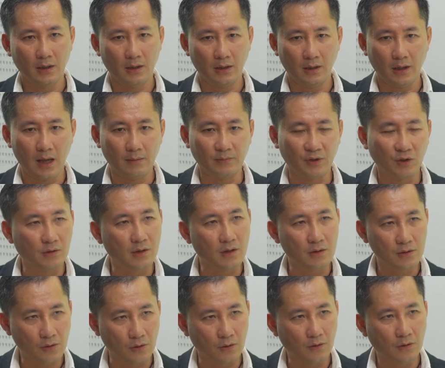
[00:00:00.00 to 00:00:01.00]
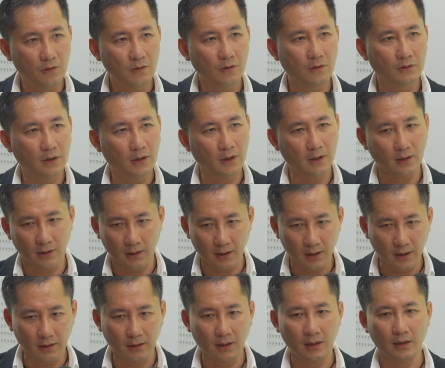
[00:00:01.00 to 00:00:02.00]
làm theo hướng số có thể
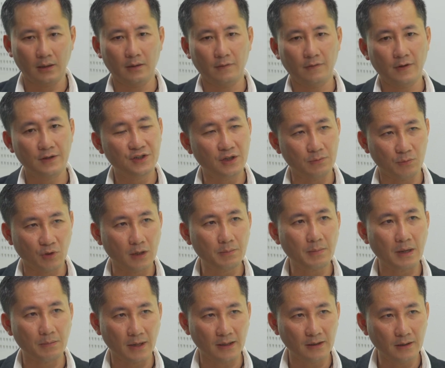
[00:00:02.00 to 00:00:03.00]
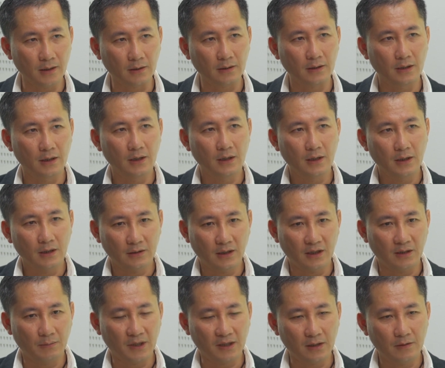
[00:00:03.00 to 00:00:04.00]
là là là phát triển một cách mạnh mẽ được
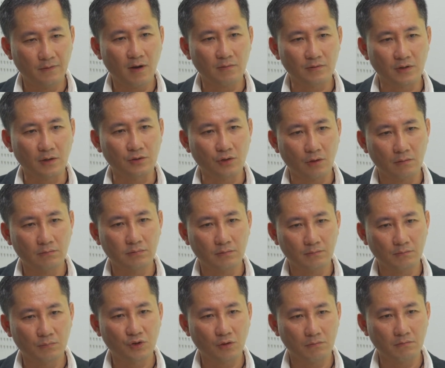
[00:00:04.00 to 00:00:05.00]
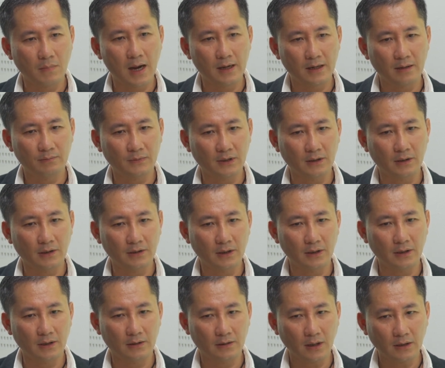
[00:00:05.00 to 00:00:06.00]
thì mình hy vọng rằng trong trong 3 năm tới
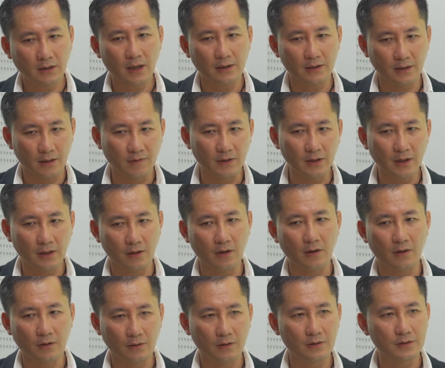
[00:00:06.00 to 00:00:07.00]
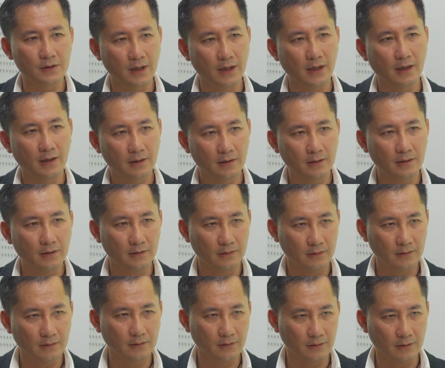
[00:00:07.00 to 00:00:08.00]
thì tất cả những cái vấn đề đó nó sẽ
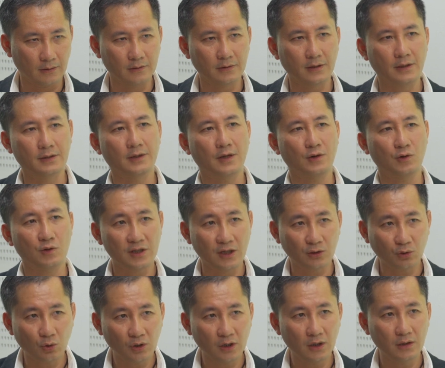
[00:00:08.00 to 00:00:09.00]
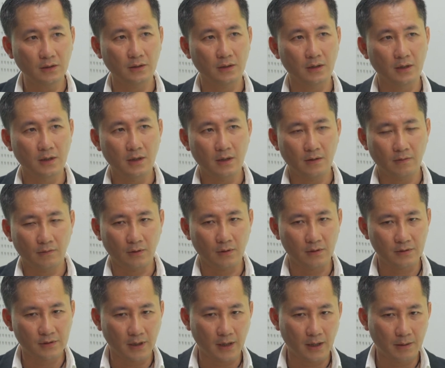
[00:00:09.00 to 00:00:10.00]
nó sẽ nó sẽ tốt hơn nó
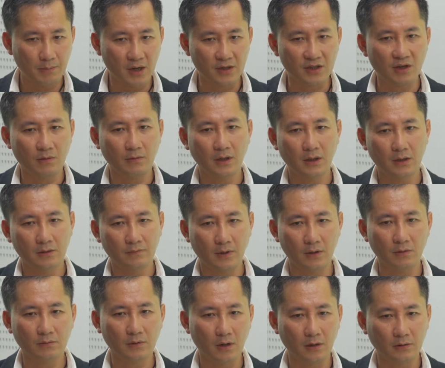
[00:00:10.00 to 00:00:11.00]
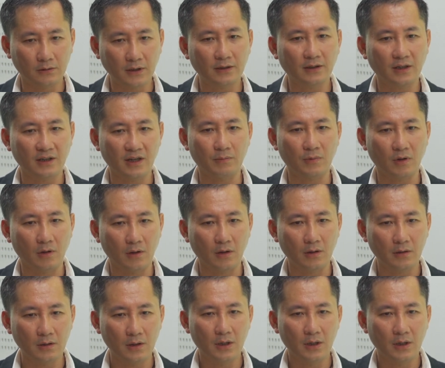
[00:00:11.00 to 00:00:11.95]
sẽ mở rộng hơn và lúc đó tại thời điểm đó